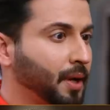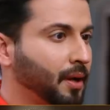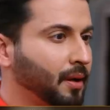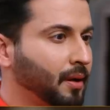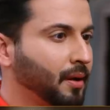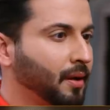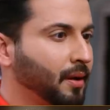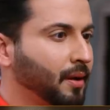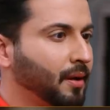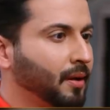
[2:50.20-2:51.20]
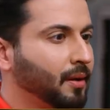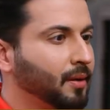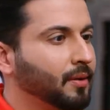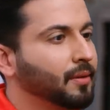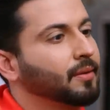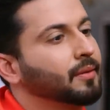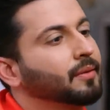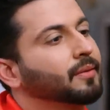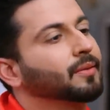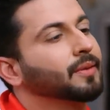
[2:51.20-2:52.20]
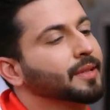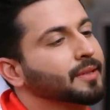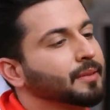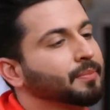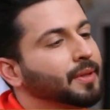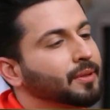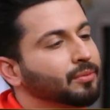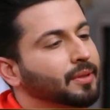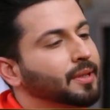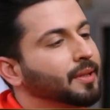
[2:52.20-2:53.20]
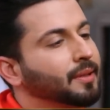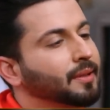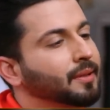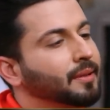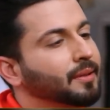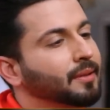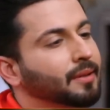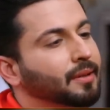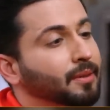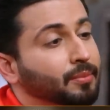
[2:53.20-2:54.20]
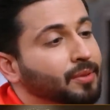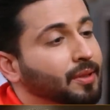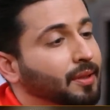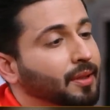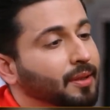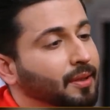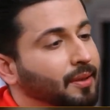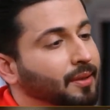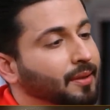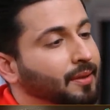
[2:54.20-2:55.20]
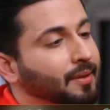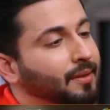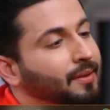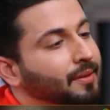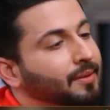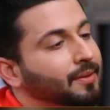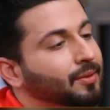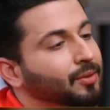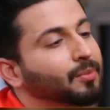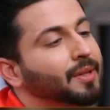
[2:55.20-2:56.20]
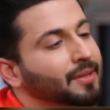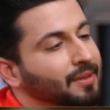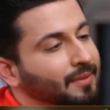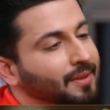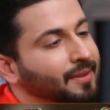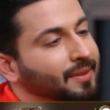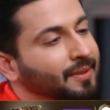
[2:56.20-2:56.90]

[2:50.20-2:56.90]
காதல் அதுவும் எப்பேற்பட்ட காதல் தெரியுமா வேற எதுவுமே கண்ணுக்கு தெரியாது உன்னை தவிர